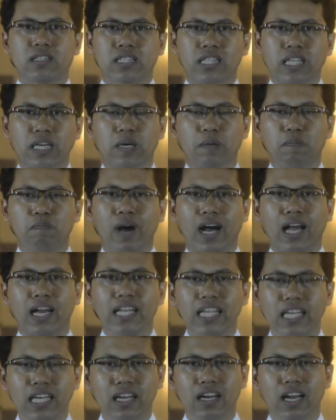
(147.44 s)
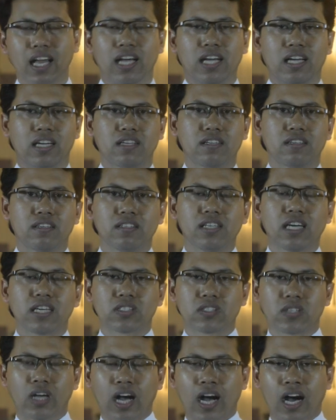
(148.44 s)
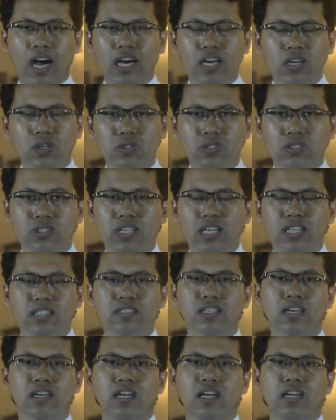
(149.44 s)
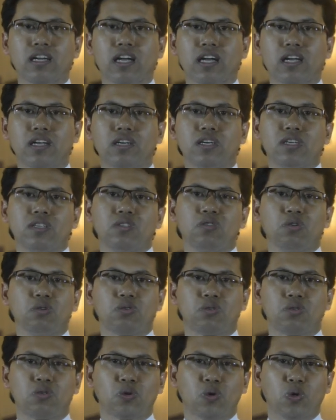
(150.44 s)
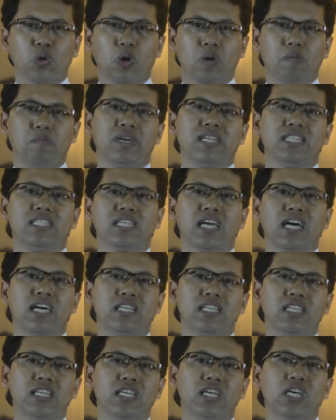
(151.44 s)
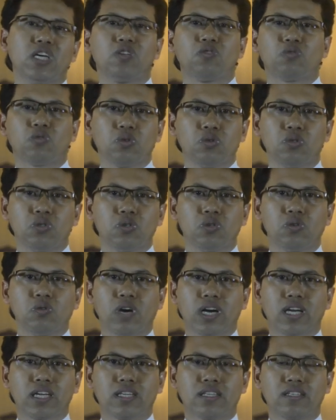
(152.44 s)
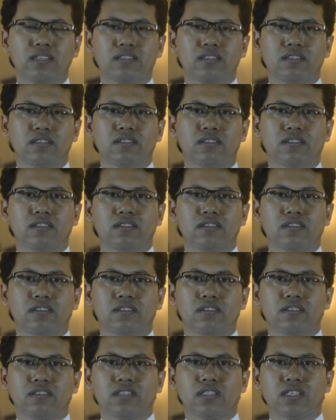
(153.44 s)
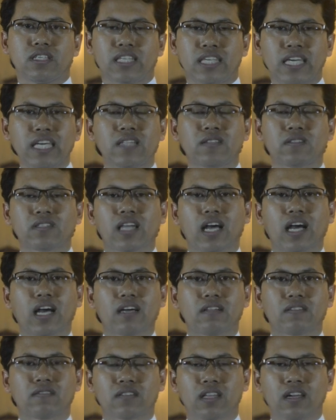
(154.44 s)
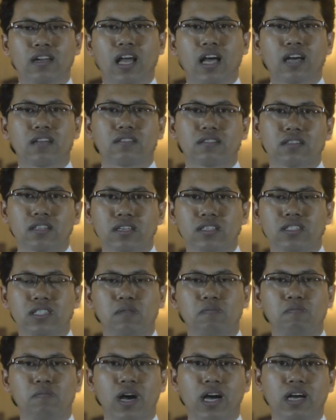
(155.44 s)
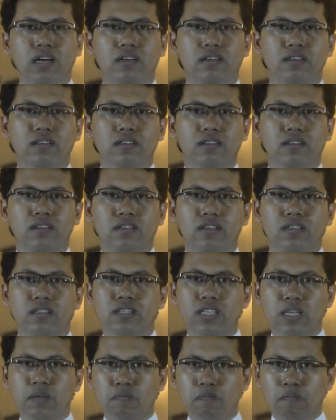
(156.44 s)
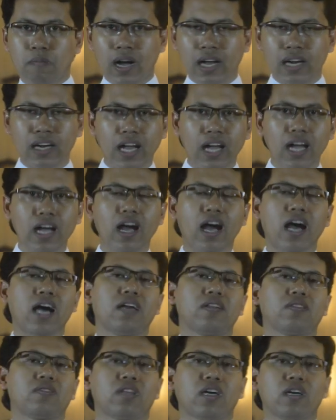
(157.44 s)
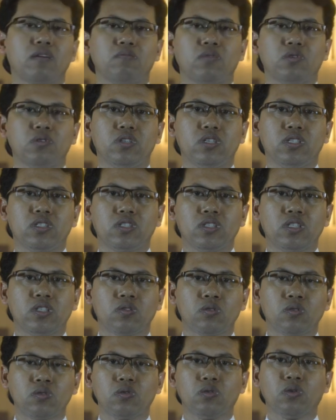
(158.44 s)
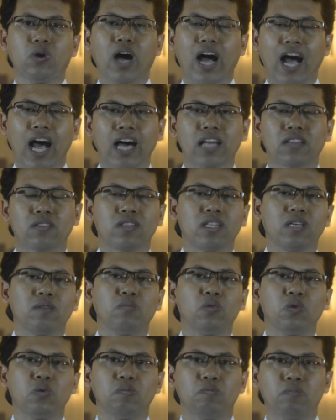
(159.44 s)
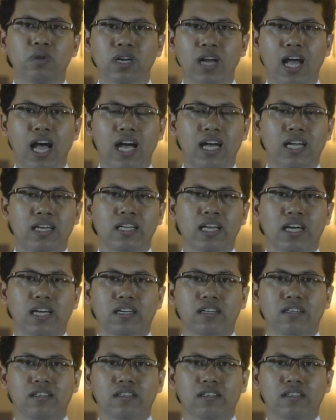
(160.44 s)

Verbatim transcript: terbaliklah yang seharusnya sarana justru menjadi tujuan. Kita telah terjebak di mana hartamu di situ hatimu berada.